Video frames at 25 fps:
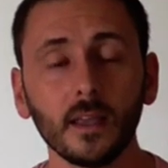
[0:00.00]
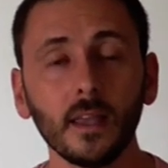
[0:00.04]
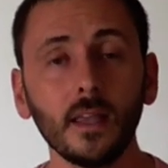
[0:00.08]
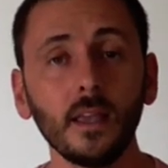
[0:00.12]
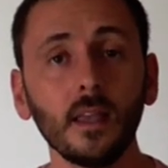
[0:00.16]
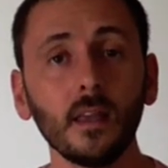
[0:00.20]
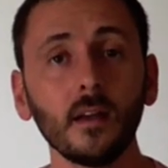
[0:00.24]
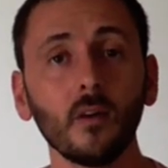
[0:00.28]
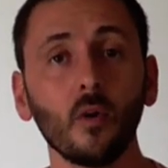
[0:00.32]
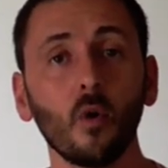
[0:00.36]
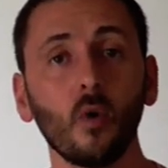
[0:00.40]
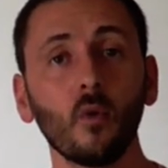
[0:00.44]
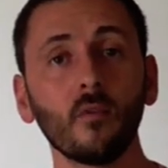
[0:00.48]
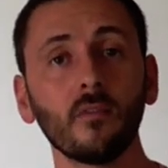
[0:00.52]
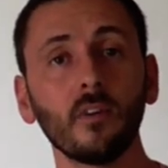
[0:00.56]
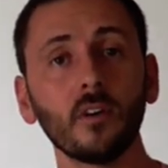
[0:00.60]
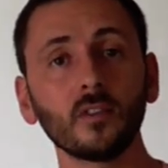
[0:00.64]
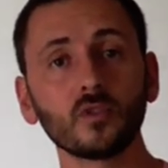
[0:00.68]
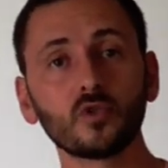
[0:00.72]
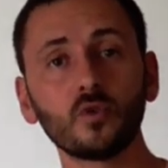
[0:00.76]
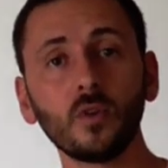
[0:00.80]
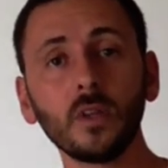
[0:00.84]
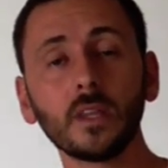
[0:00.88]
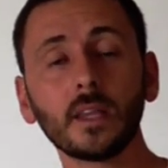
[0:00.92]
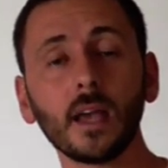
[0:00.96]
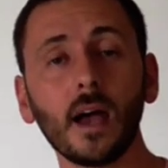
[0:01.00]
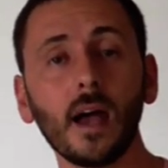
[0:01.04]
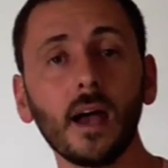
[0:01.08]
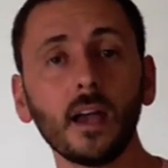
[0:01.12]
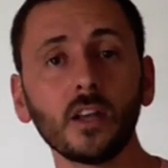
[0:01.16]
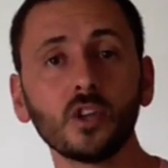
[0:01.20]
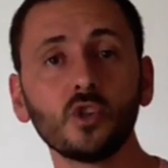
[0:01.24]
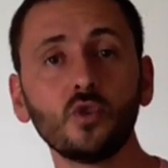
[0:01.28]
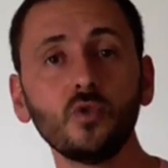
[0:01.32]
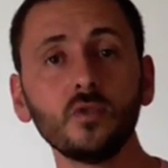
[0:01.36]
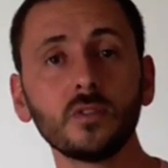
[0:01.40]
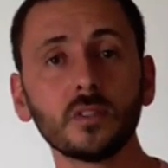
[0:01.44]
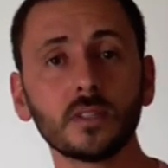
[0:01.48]
et on va ensuite
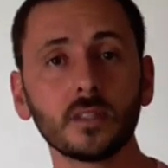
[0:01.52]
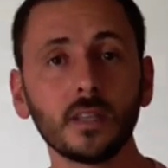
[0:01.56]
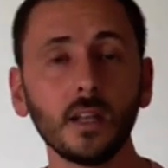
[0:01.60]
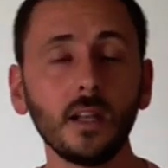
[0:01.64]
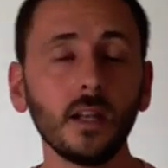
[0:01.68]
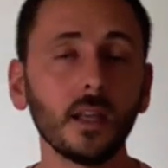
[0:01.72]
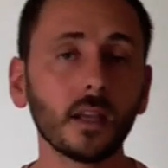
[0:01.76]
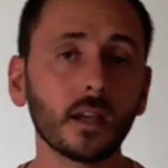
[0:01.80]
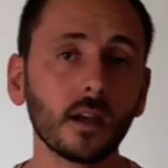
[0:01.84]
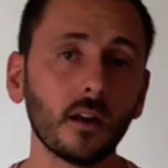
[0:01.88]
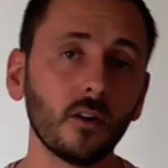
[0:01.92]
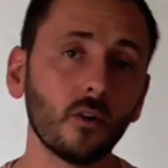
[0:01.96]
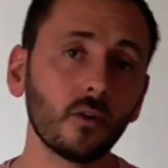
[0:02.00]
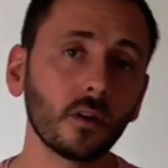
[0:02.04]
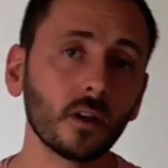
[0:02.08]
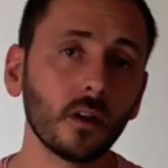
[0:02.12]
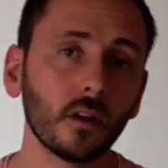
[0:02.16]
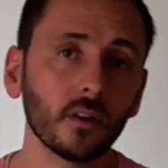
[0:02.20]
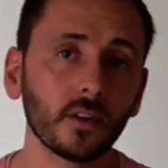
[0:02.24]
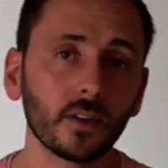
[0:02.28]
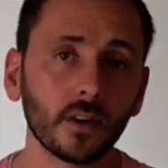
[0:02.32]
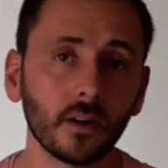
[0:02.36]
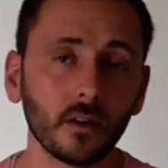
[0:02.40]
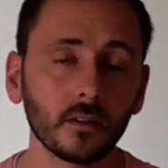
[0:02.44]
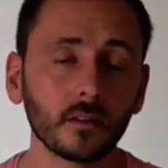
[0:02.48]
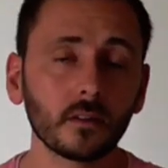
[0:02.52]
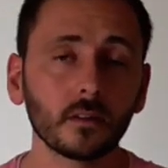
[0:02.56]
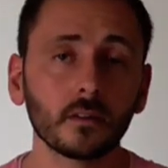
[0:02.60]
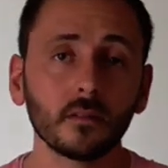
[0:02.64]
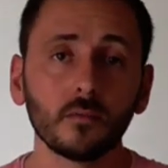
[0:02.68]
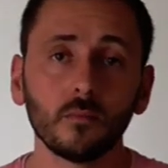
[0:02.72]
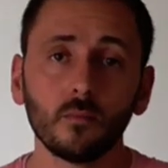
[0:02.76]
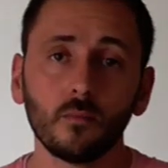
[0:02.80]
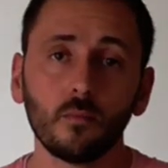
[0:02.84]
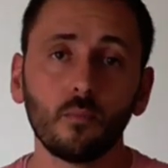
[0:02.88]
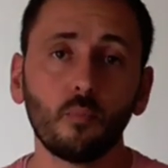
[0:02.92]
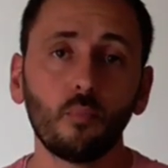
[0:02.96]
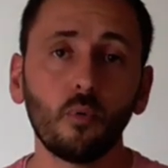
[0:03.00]
ajuster les calories entrantes
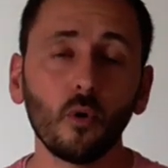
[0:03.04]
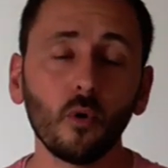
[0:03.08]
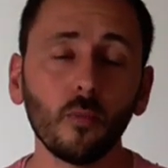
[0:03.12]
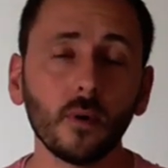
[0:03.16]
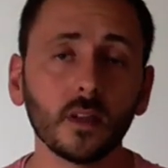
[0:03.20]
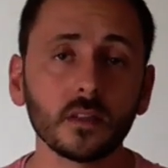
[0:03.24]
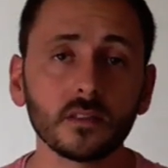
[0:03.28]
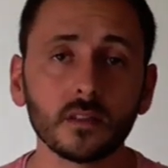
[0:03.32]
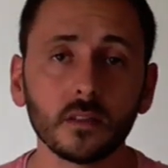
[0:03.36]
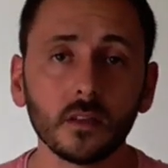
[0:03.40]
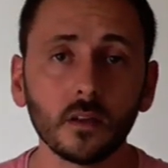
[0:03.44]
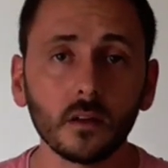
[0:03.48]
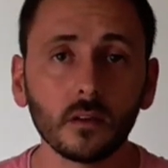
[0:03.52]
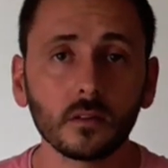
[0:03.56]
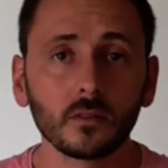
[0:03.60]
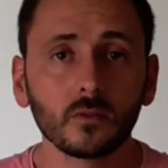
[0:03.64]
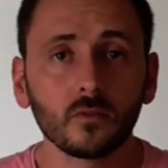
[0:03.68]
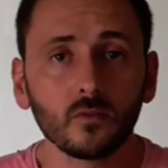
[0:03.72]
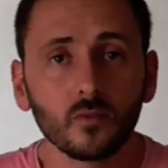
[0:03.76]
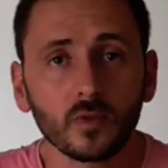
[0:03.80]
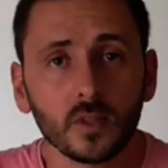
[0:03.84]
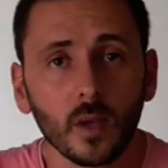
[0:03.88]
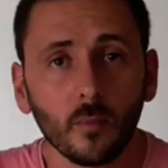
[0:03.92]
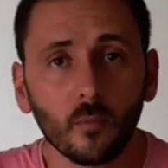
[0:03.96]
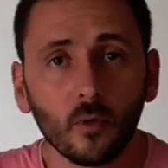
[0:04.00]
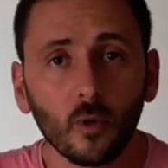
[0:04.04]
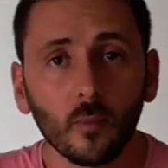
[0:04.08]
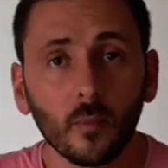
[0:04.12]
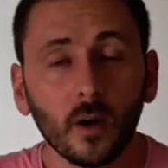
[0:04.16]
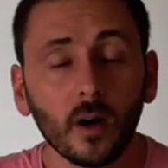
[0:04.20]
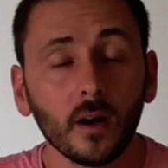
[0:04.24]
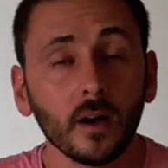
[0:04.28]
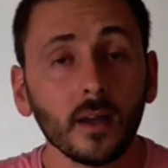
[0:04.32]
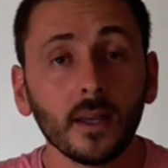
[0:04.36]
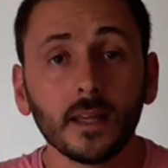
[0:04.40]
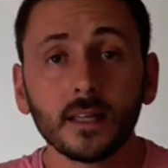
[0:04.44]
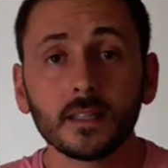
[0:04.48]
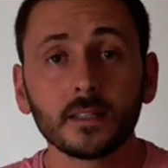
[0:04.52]
pour mincir, tout
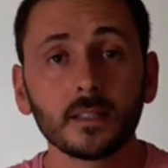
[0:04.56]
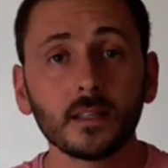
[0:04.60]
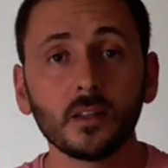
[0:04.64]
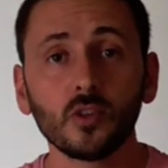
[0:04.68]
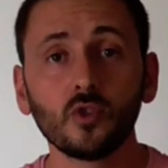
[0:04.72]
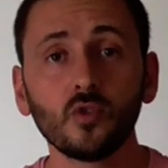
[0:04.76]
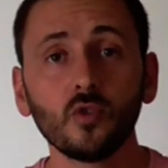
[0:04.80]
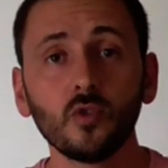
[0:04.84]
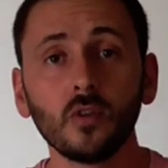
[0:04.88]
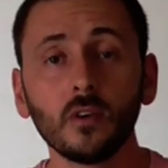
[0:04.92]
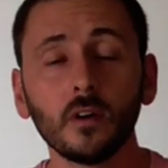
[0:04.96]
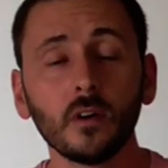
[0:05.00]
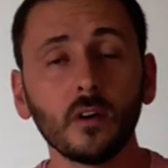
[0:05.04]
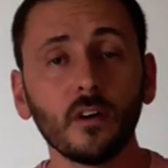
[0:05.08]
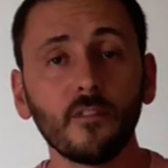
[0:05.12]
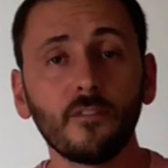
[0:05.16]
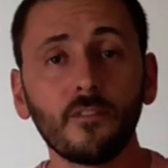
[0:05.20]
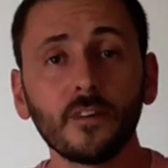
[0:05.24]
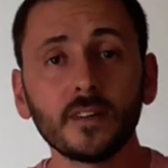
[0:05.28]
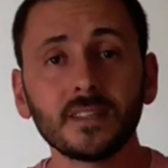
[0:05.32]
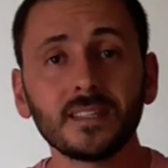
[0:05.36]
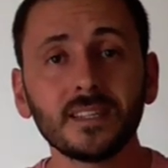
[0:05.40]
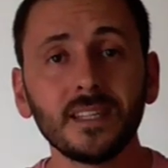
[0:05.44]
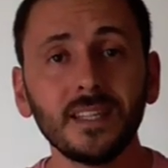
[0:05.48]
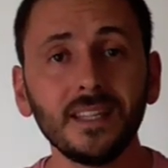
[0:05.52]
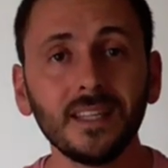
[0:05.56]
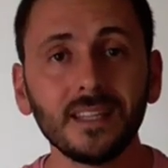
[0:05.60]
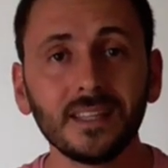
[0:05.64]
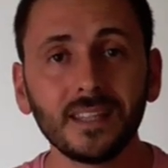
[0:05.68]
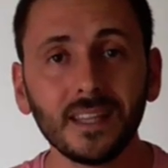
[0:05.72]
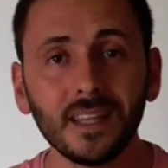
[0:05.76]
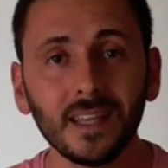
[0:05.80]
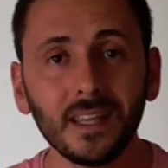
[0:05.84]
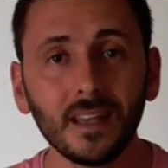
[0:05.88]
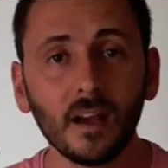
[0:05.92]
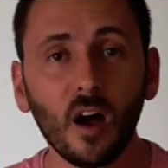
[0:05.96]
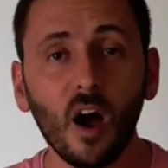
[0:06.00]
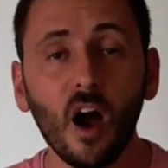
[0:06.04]
simplement. C'est d'une
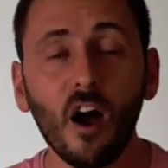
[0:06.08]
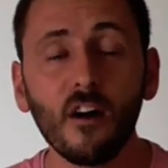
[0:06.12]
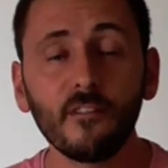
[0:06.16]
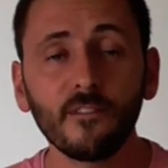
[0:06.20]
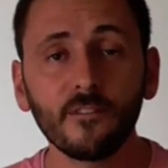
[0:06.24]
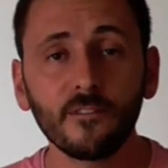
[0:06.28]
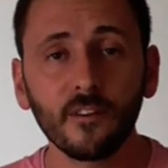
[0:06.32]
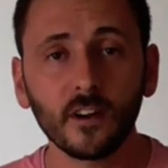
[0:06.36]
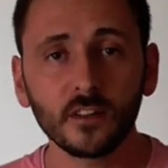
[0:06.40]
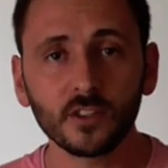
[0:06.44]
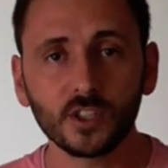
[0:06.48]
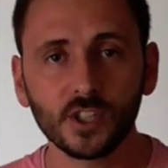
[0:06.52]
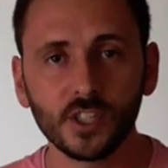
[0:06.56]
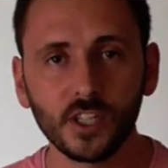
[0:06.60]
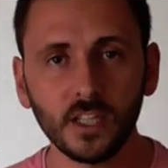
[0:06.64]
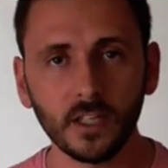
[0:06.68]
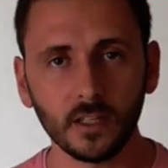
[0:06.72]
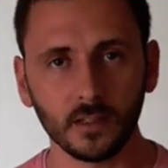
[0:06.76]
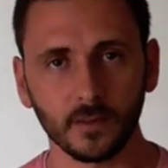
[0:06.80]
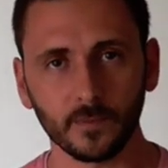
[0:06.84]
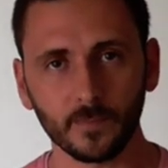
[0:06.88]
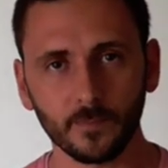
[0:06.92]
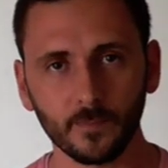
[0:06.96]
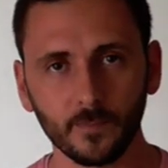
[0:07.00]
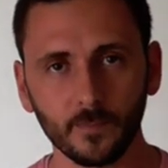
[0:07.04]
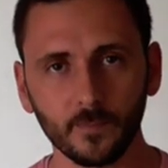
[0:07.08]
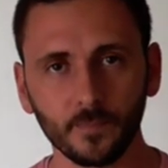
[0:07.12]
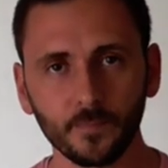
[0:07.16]
facilité enfantine.